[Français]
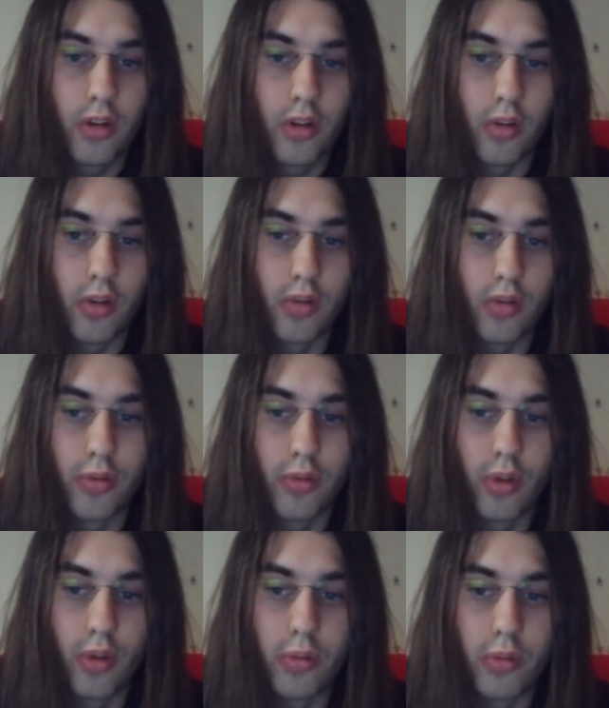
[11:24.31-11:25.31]
le tout
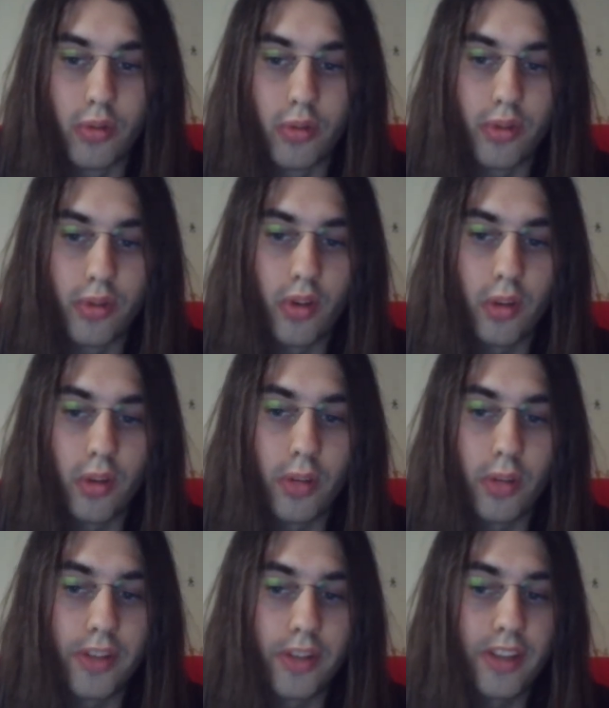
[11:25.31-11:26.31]
en commençant à
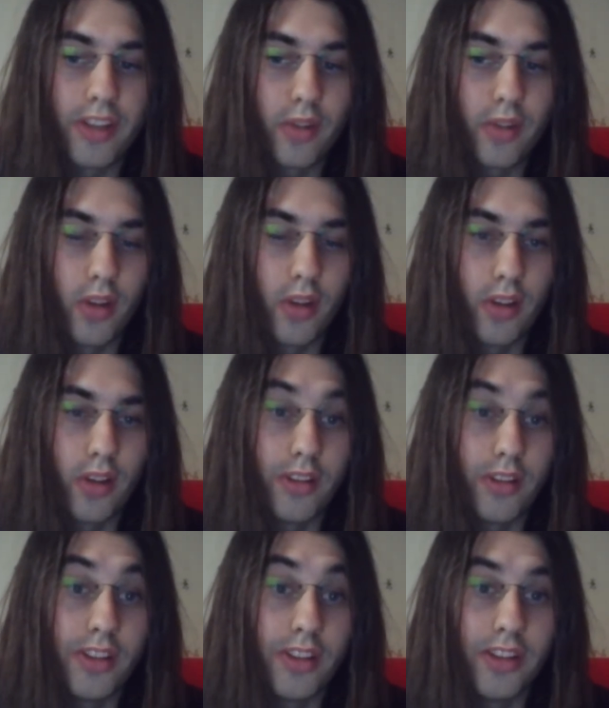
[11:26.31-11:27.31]
partir de la.
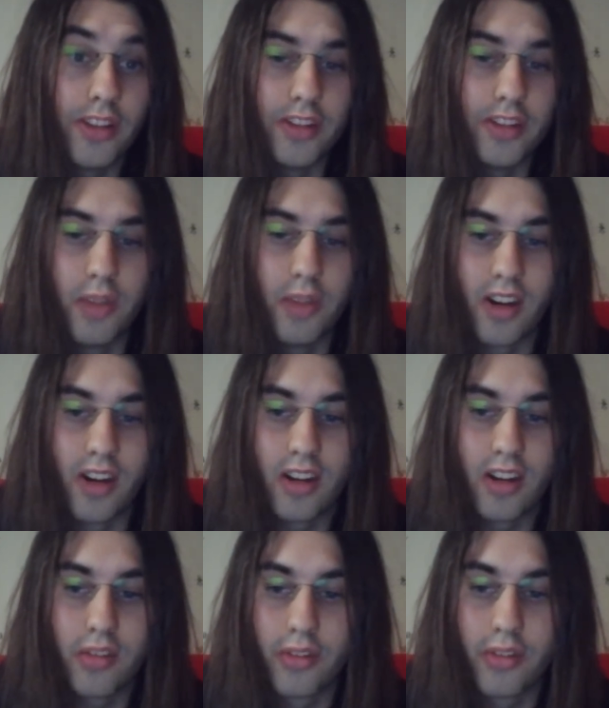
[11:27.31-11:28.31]
Ben
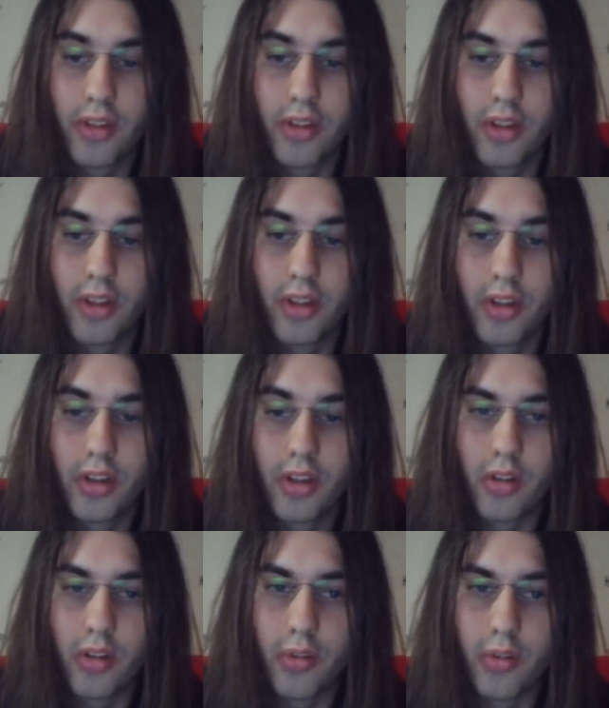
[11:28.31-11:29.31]

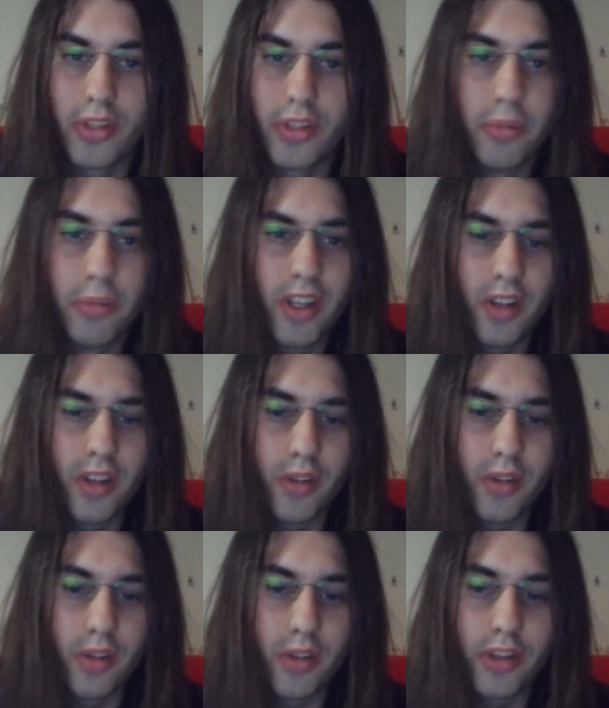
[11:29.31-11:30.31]
le 6 mai
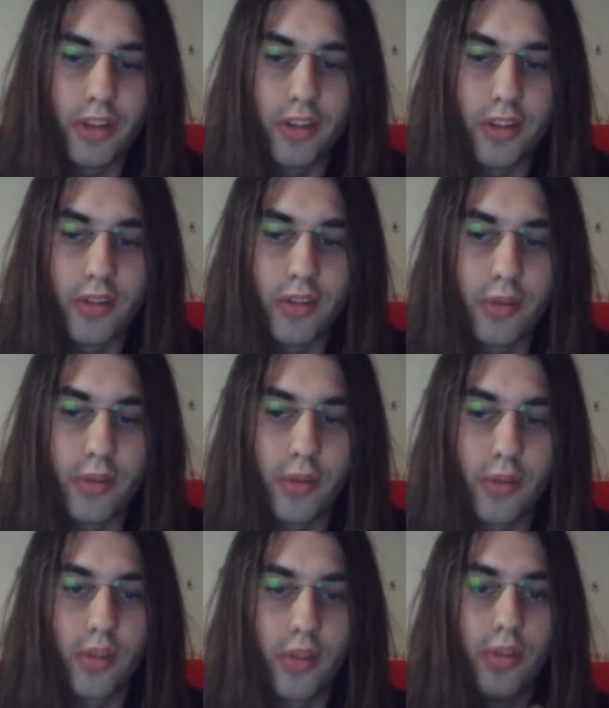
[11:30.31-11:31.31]
sortiront
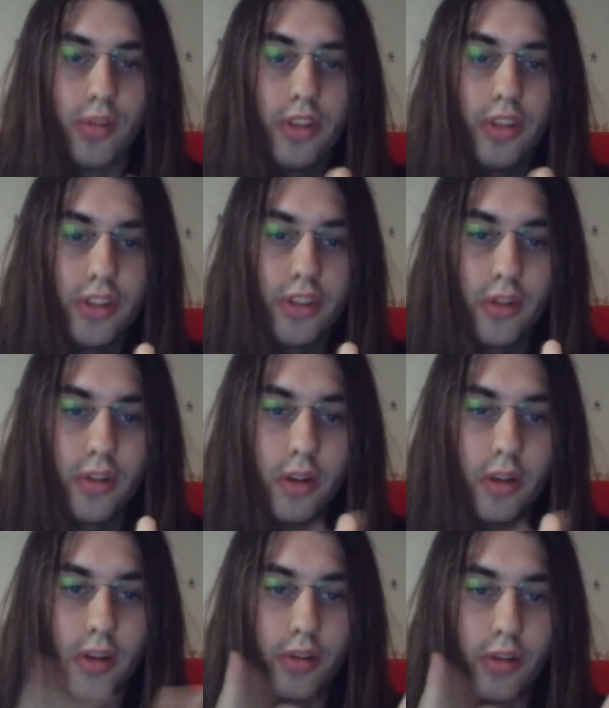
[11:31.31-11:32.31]
donc le
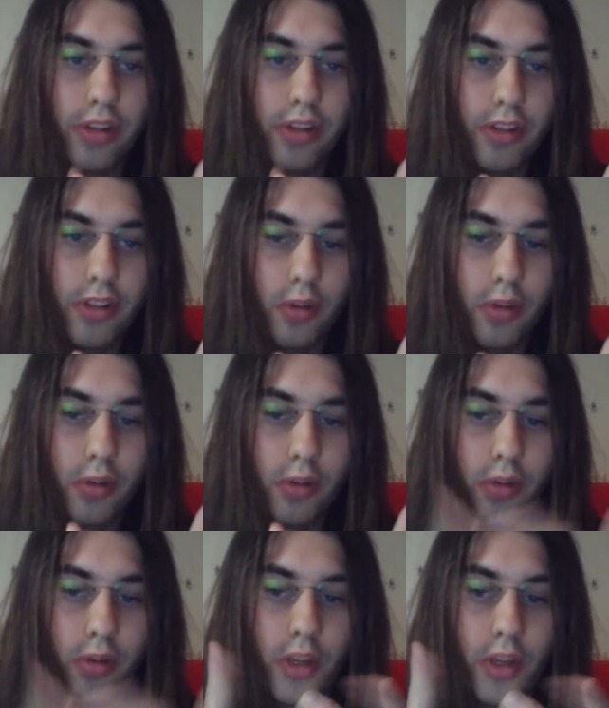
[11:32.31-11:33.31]
TD01, le
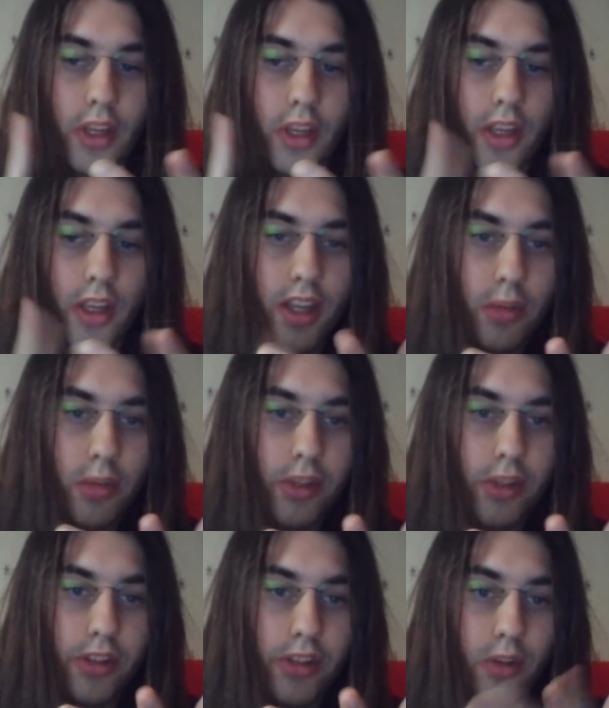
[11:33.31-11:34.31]
TD02, et la
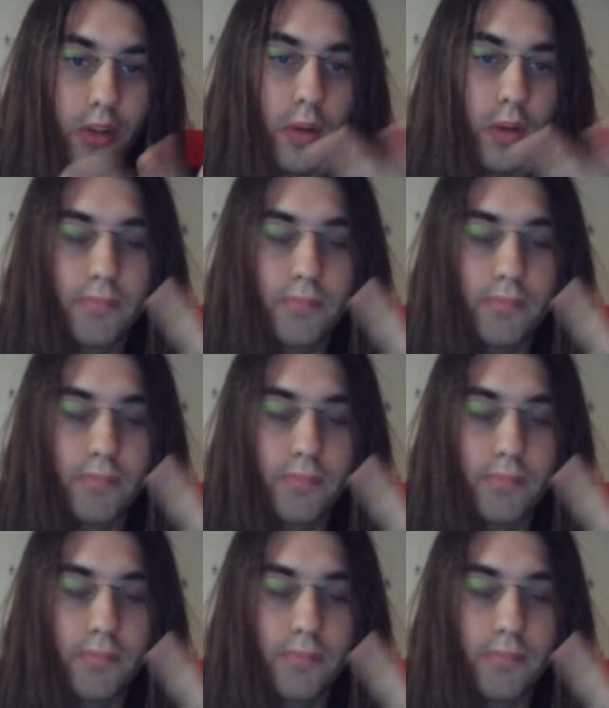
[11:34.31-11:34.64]
BT01.